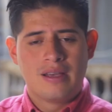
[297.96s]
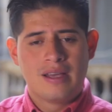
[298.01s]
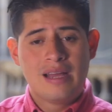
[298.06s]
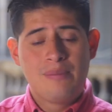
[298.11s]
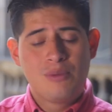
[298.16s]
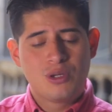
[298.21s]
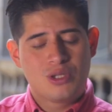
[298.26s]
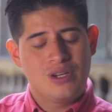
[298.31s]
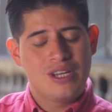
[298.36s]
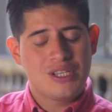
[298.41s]

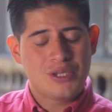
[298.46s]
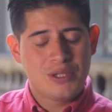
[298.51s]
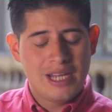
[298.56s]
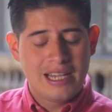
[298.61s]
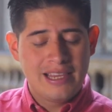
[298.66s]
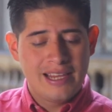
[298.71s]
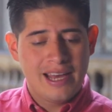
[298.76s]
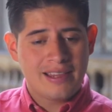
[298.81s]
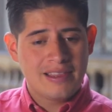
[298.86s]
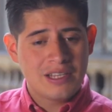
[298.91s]
El Museo
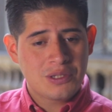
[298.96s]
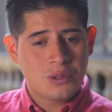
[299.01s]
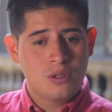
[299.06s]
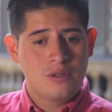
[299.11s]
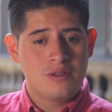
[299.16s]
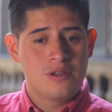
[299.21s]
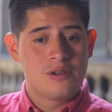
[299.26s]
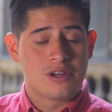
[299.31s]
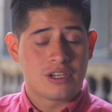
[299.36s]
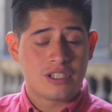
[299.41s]
Nacional de Arte es
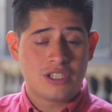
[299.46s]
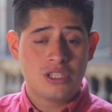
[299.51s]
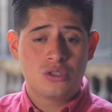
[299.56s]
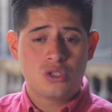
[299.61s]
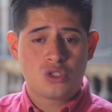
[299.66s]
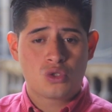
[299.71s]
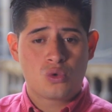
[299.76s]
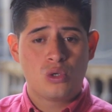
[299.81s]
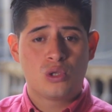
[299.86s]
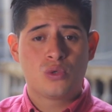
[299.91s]
uno de los
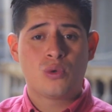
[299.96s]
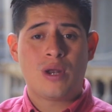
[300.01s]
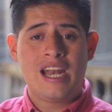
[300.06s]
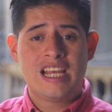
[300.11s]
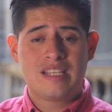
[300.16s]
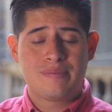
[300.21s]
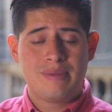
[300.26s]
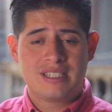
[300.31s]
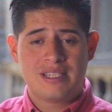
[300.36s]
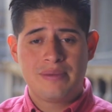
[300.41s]
recintos
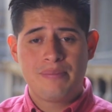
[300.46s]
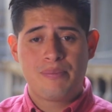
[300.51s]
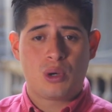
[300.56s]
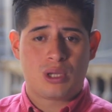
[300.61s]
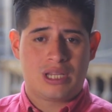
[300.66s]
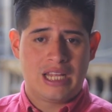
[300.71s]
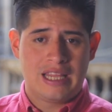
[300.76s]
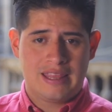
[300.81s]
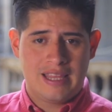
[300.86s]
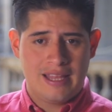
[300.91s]
culturales más
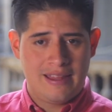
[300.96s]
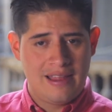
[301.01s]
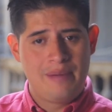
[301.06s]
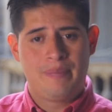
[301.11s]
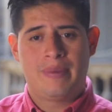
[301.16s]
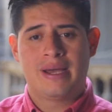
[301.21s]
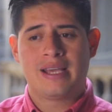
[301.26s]
importantes del